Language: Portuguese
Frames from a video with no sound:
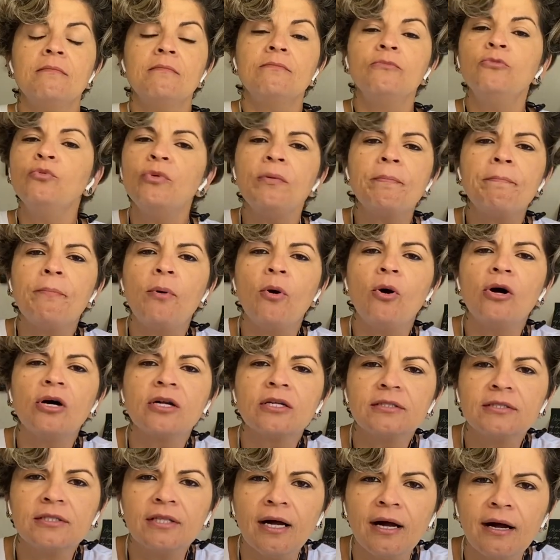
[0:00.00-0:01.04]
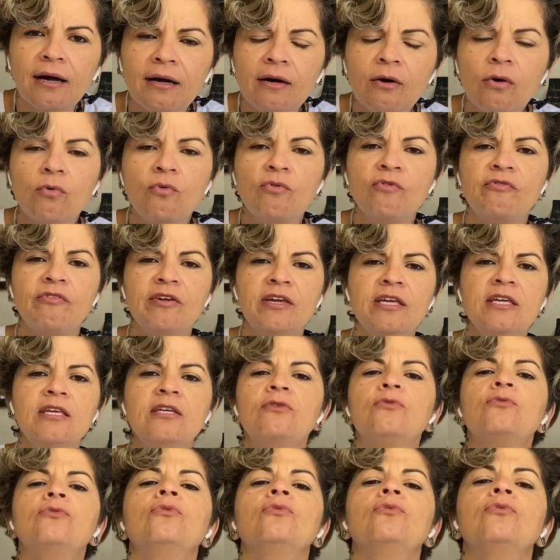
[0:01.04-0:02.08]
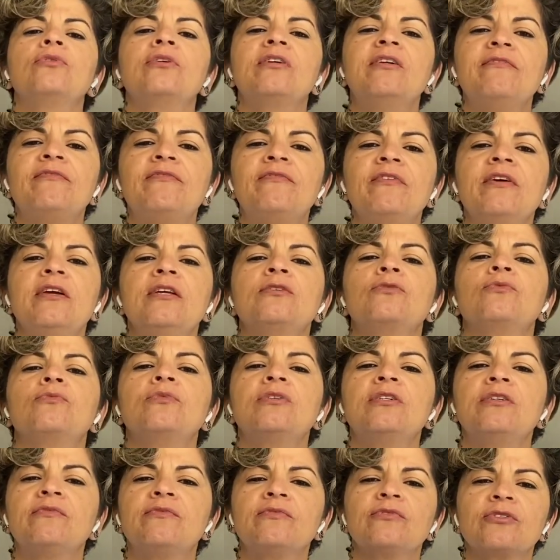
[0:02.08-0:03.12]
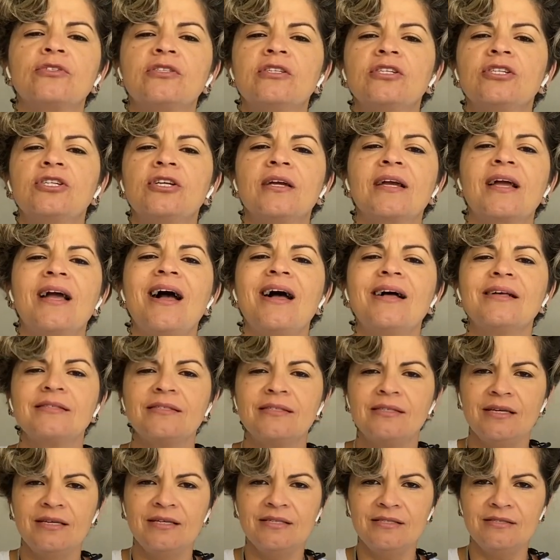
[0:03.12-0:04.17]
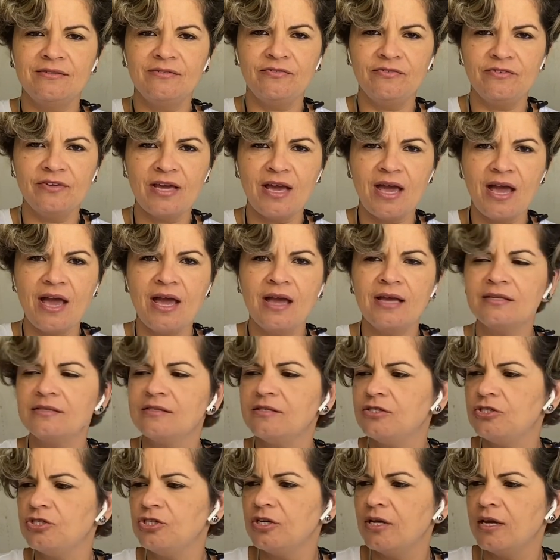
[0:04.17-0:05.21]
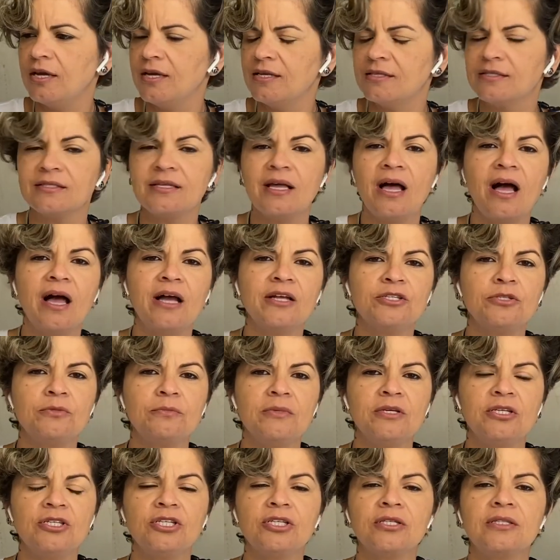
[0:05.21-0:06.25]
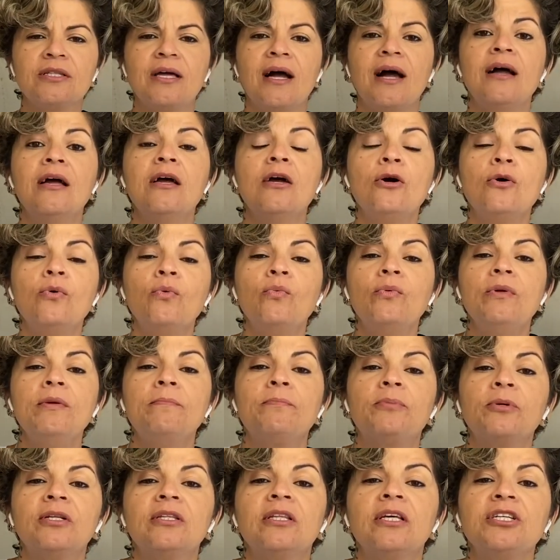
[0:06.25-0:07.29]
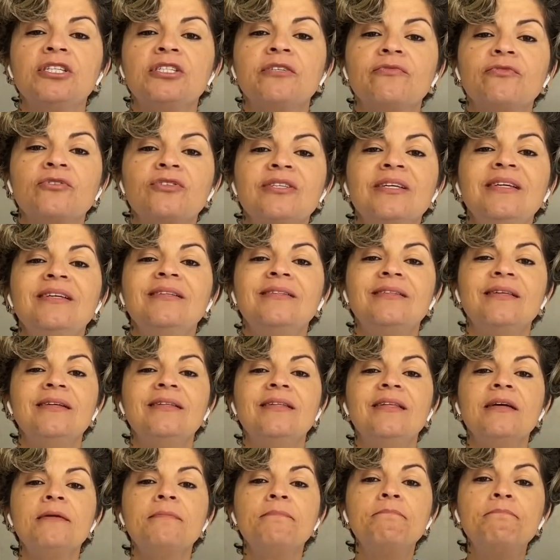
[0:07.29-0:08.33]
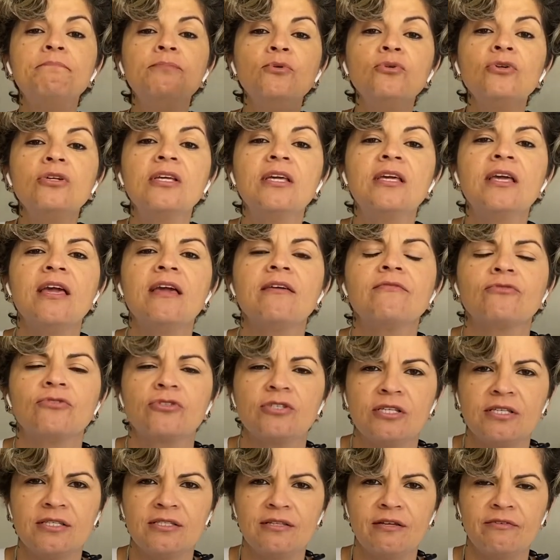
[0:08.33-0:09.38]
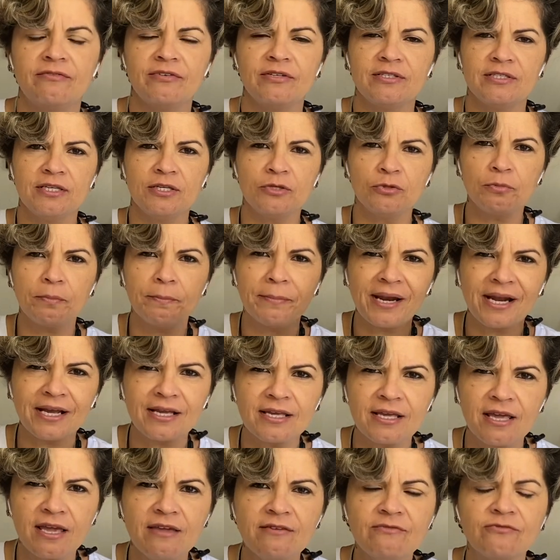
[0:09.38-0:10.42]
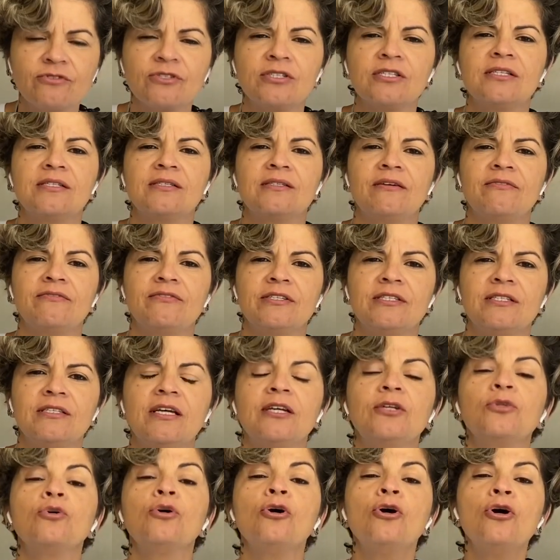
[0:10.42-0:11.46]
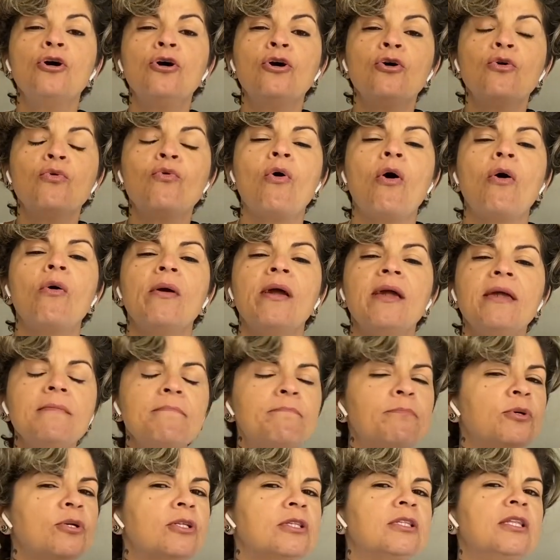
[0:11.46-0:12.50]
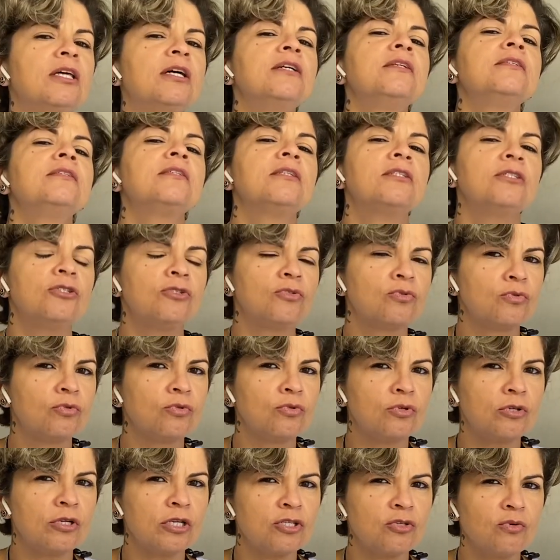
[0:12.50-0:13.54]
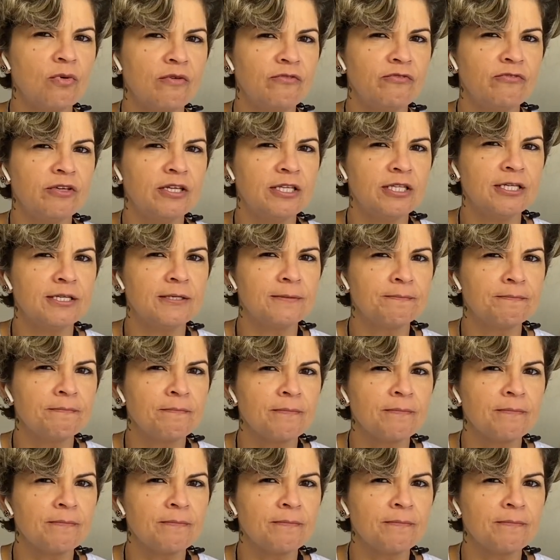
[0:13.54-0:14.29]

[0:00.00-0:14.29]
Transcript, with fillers: Não importa o veículo que fez com que você chegasse a esse viés de rezar, de meditar, o importante é você entender por que você está fazendo, para quem você está fazendo, qual é a importância disso tudo na sua vida.